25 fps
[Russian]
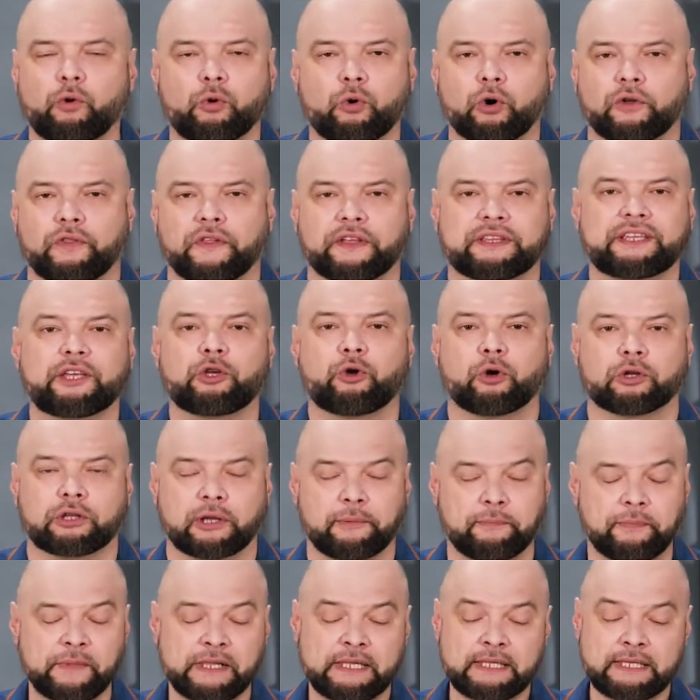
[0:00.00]
угодно, Toyota.
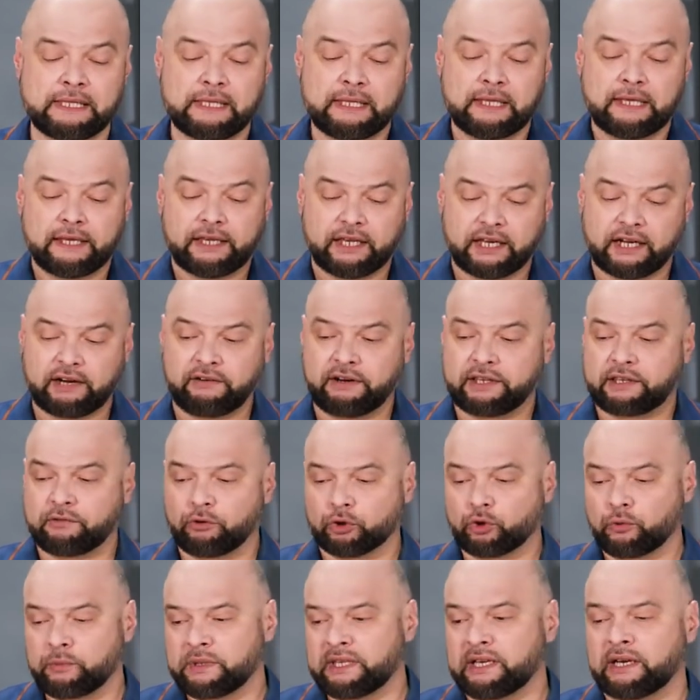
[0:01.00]
И говорите,
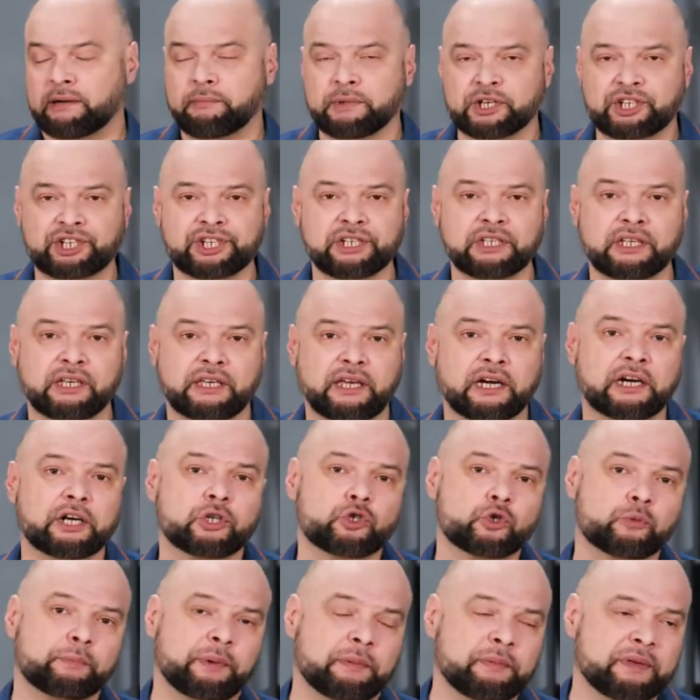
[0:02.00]
вот у меня машина, я
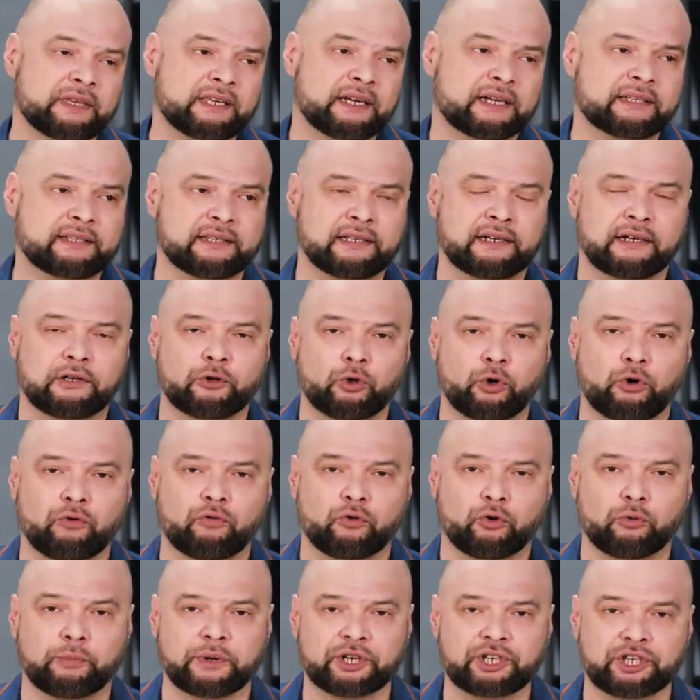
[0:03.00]
хочу поменять на
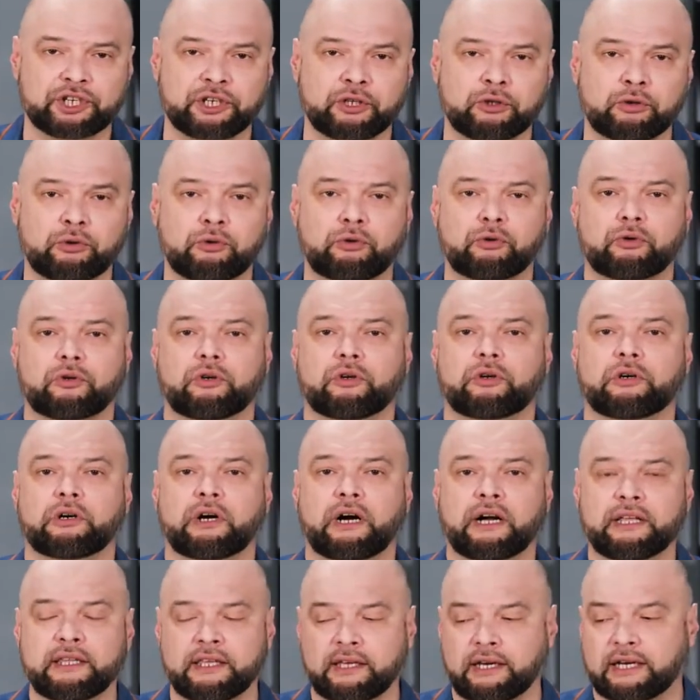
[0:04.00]
новую машину. Э,
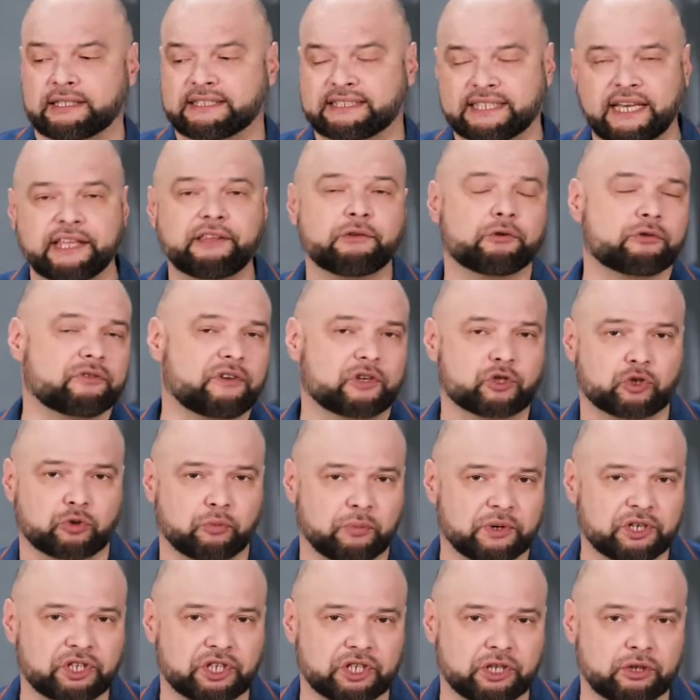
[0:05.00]
они оценивают вашу
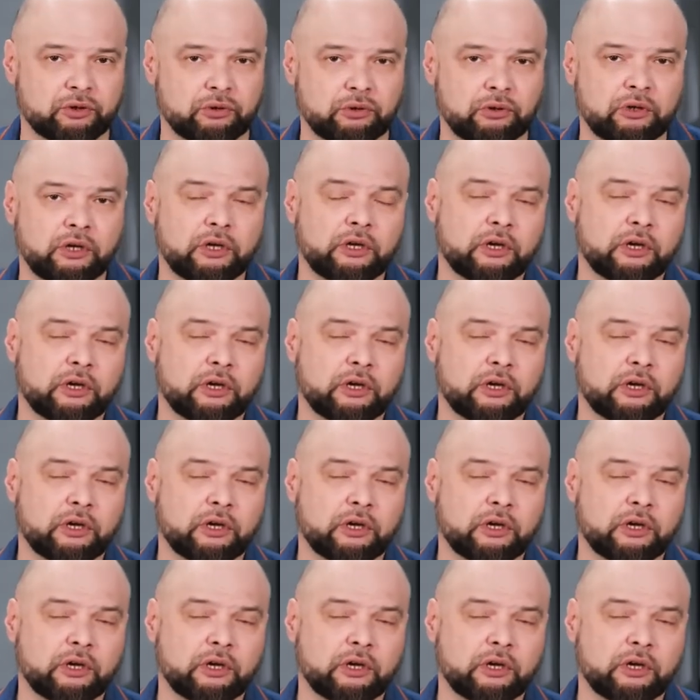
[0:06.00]
машину